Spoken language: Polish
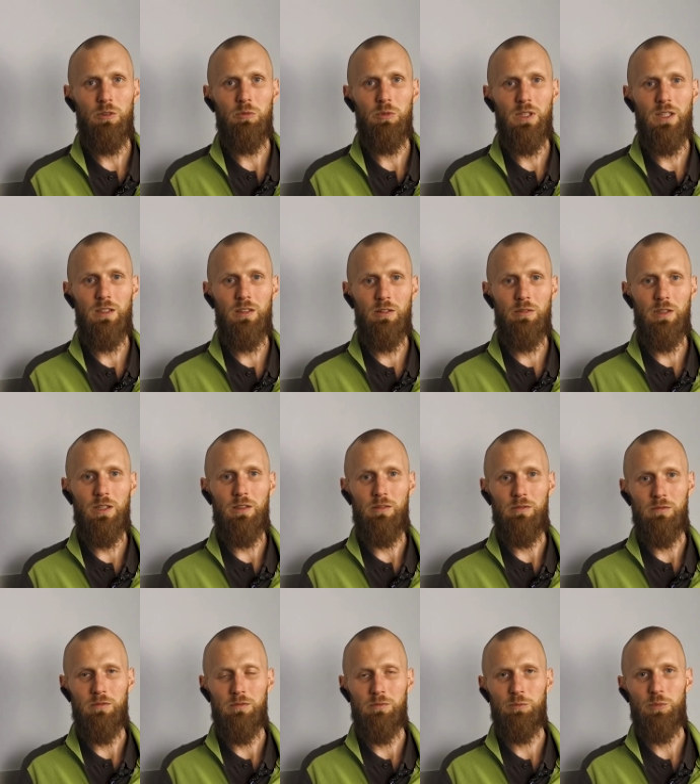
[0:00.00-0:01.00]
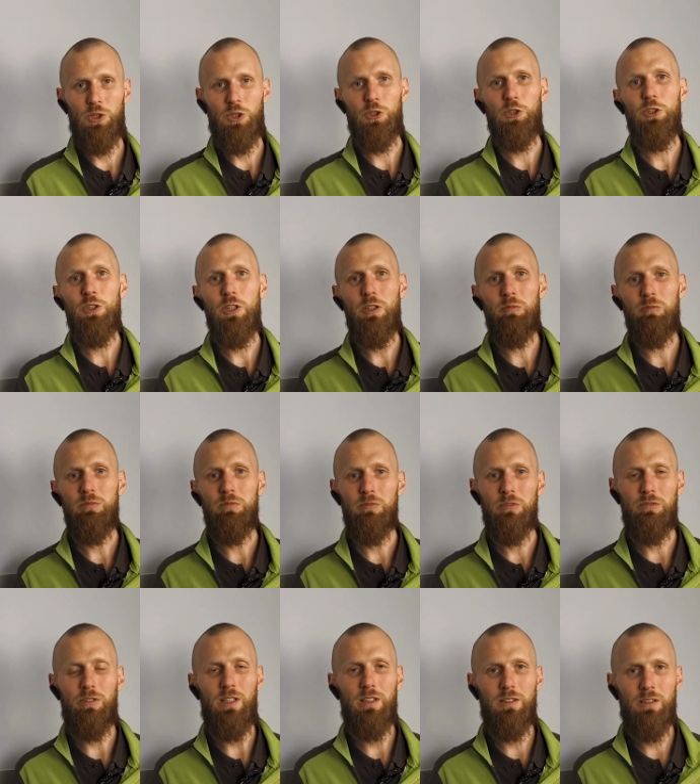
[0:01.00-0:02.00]
Kotły gazowe
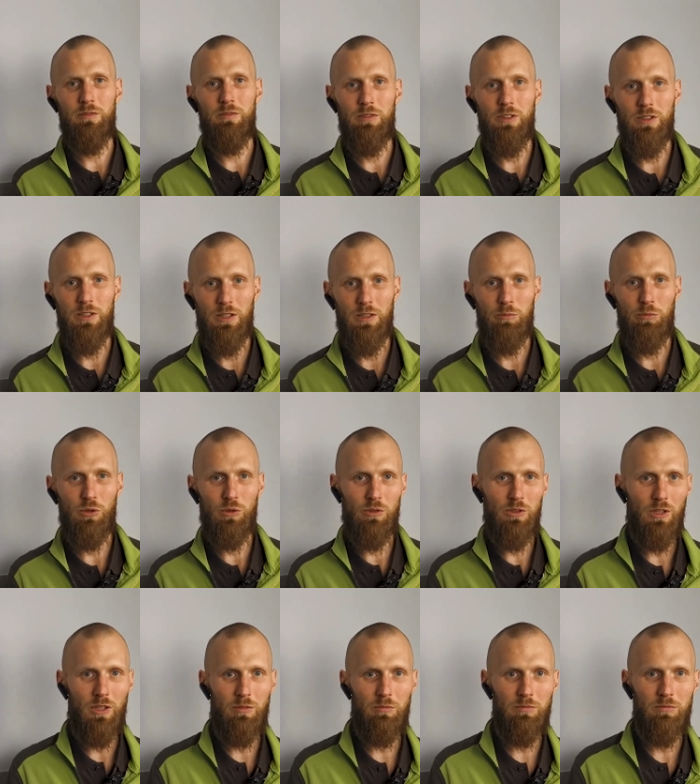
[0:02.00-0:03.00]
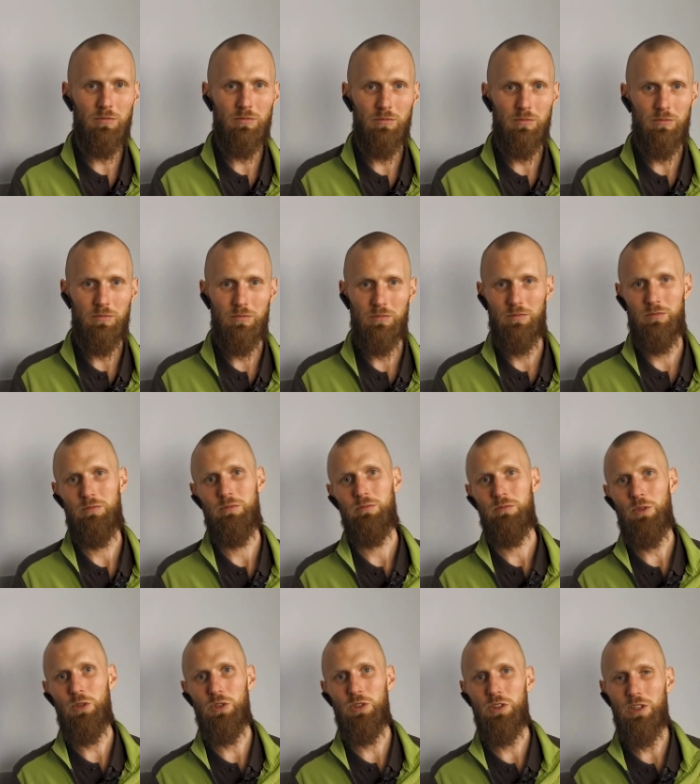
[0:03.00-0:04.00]
przeżyją twardą wodę, brudną.
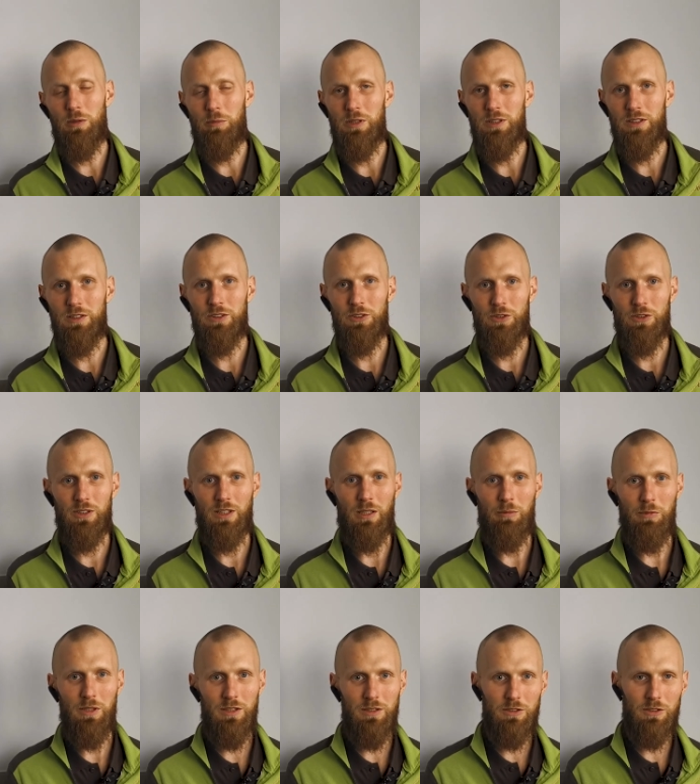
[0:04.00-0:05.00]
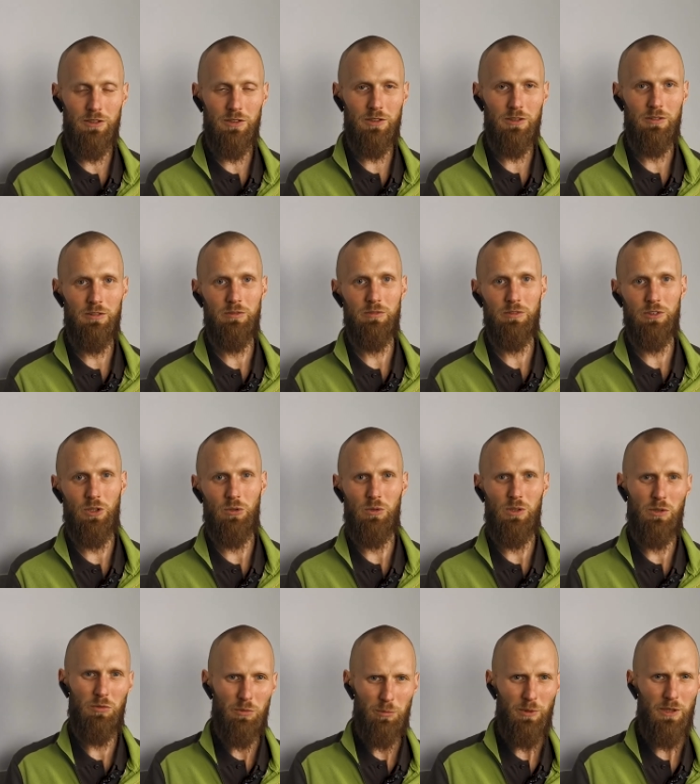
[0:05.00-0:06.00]
Może trzeba będzie coś odkamienić,
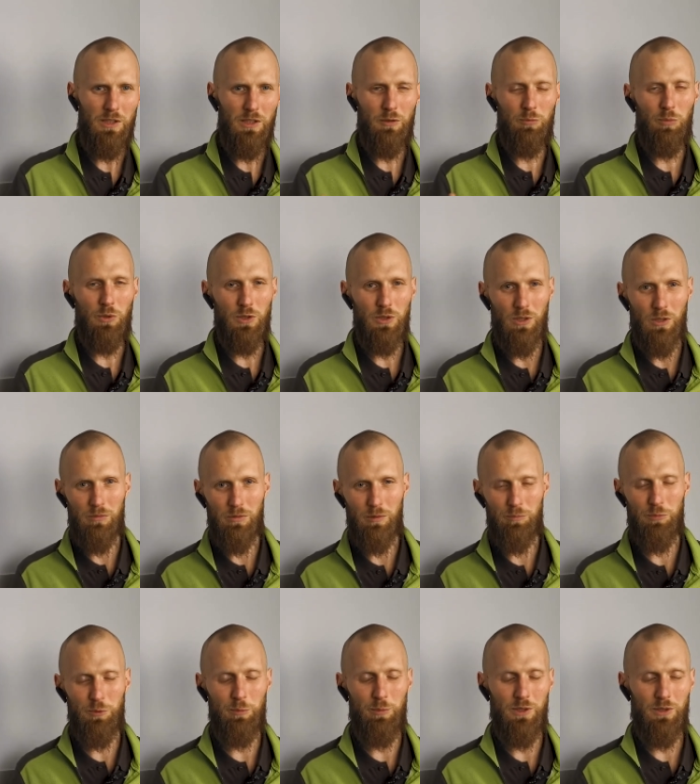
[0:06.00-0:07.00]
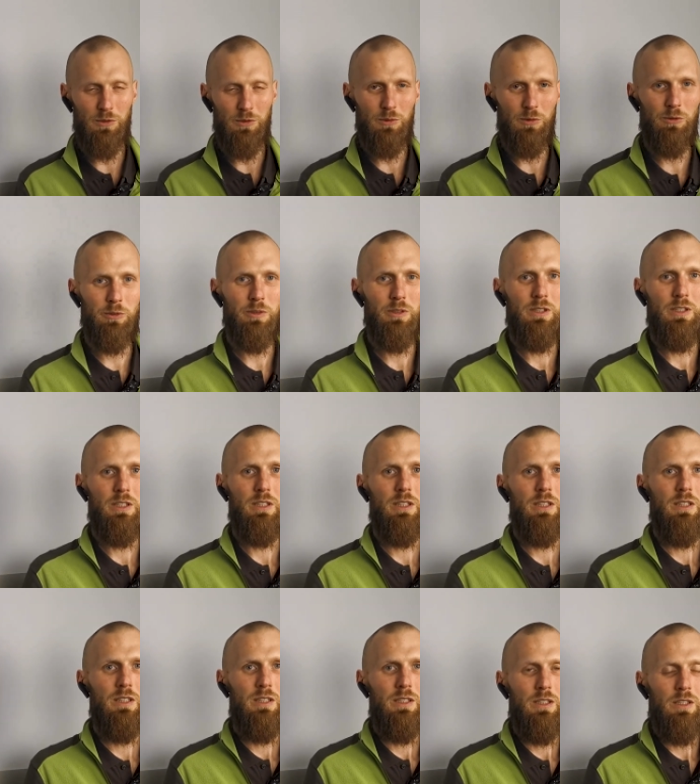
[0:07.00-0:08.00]
szczególnie wymiennik płytowy w przypadku
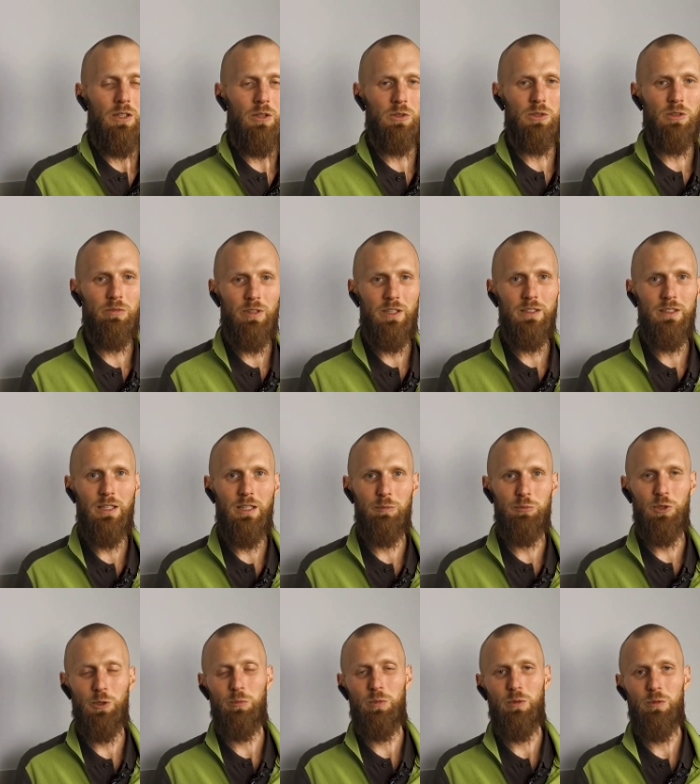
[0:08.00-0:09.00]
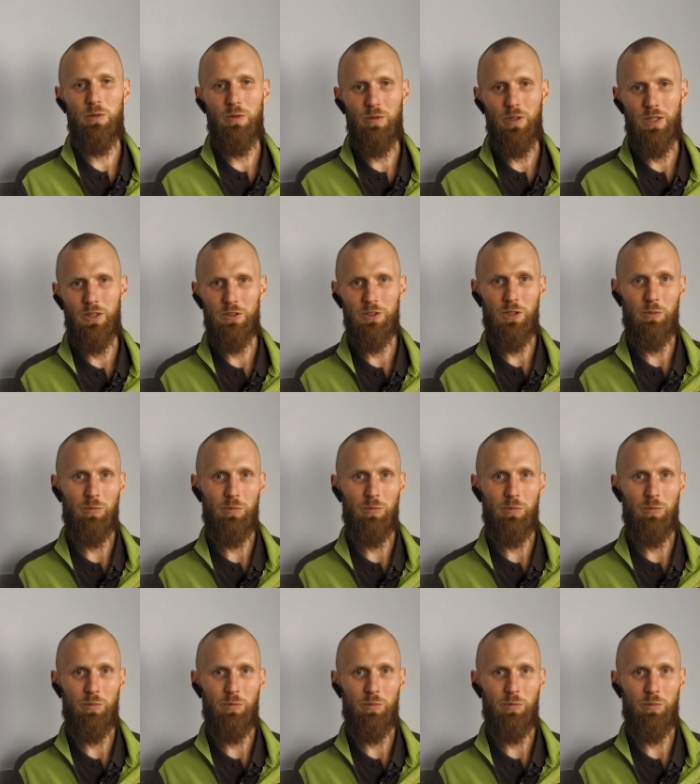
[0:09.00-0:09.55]
ogrzewania przepływowego